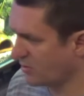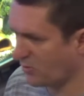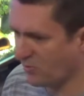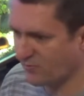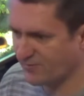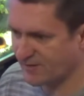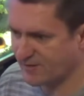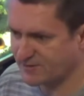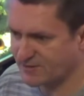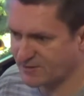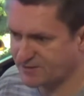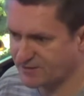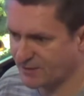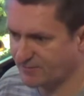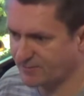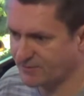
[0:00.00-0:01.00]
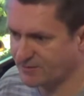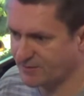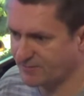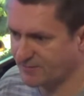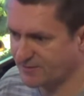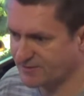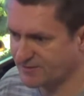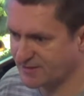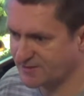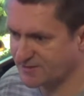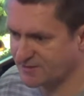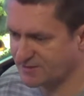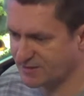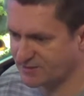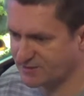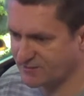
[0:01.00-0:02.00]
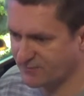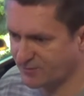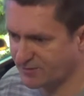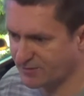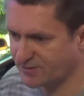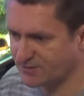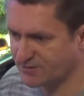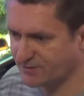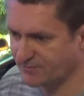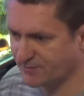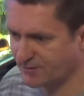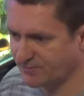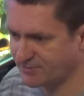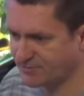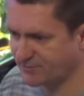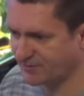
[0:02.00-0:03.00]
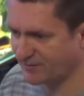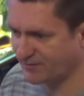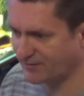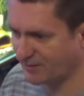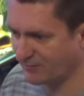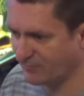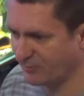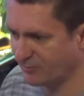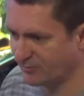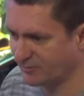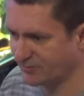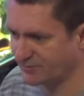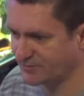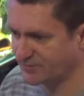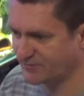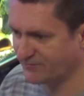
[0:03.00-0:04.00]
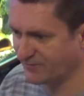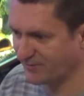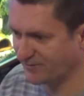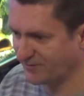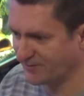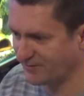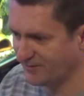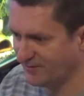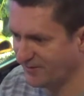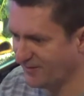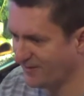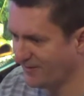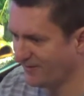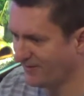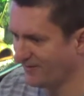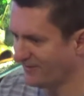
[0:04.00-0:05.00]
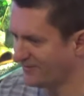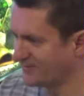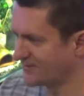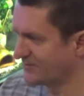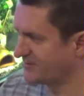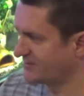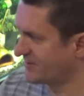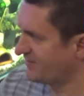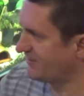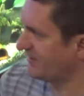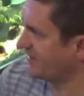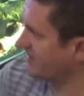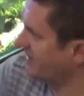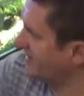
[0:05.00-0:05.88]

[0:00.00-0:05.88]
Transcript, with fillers: uważać, jak będziemy zasysać wodę, żeby na przykład nie połknąć wody. Trzeba